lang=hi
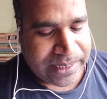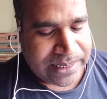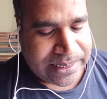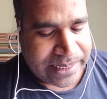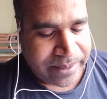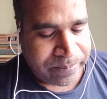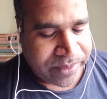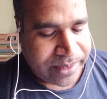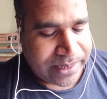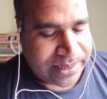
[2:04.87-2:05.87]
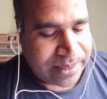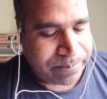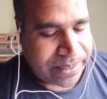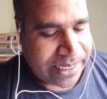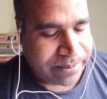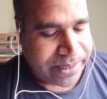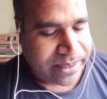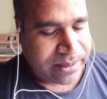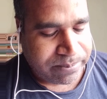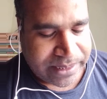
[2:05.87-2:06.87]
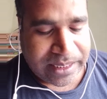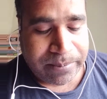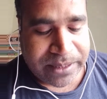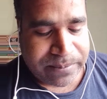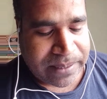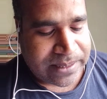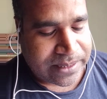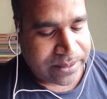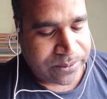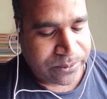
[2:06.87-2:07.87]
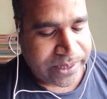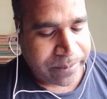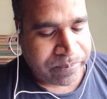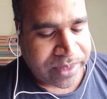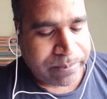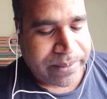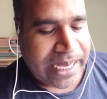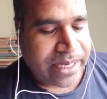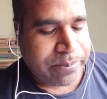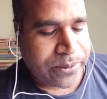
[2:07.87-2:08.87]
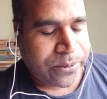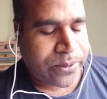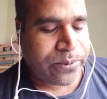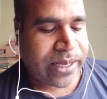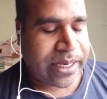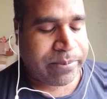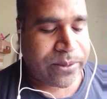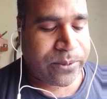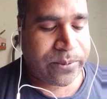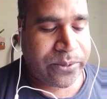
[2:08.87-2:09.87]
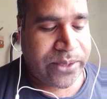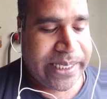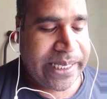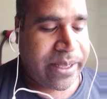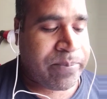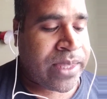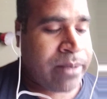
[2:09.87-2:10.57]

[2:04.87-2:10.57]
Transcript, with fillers: इसने इससे पहले भी मैंने अमृतपाल संधु ने बिहारीपुर गुरुद्वारे में तोड़फोड़ की है